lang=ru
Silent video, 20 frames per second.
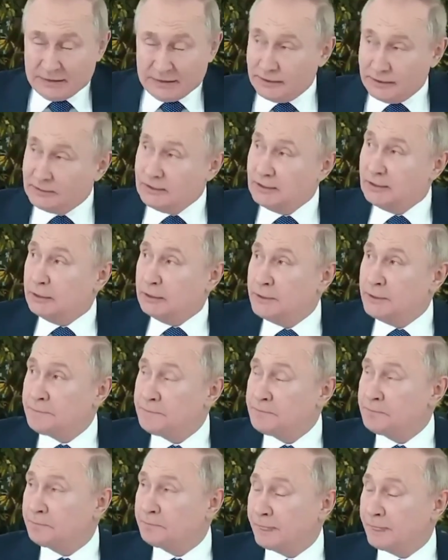когда
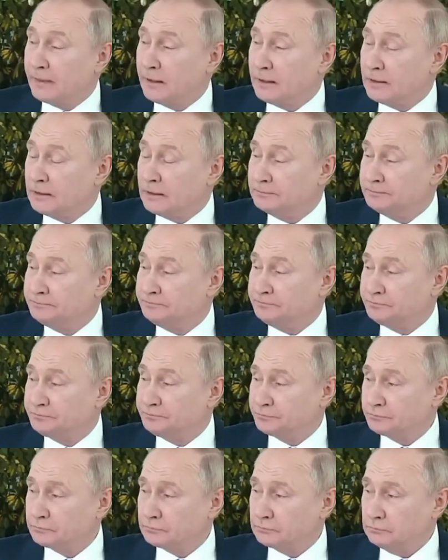
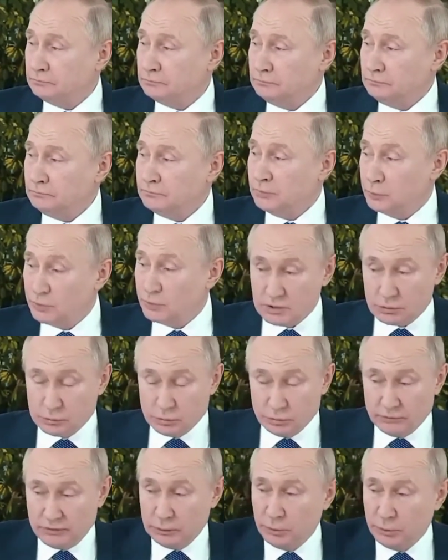у нас
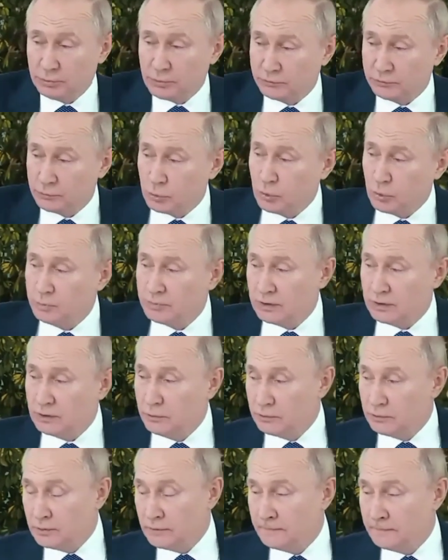то в одном, то в другом
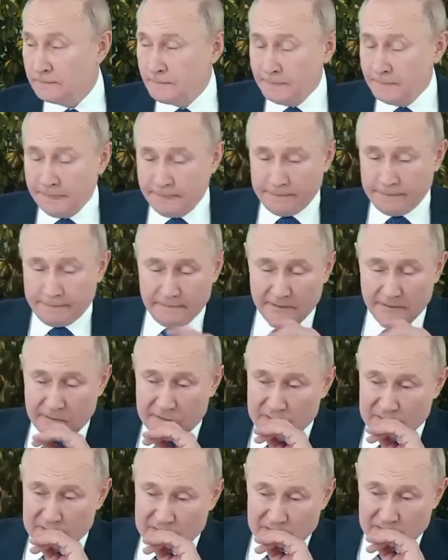регионе
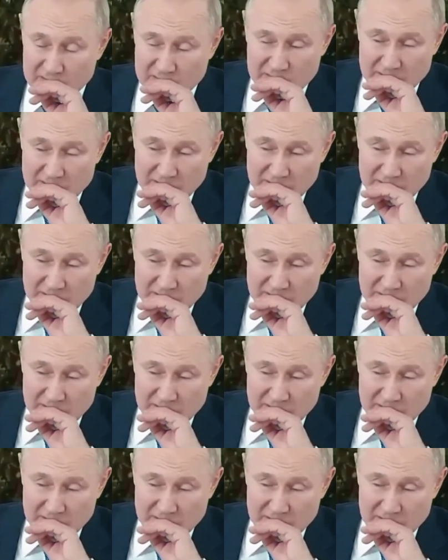значит,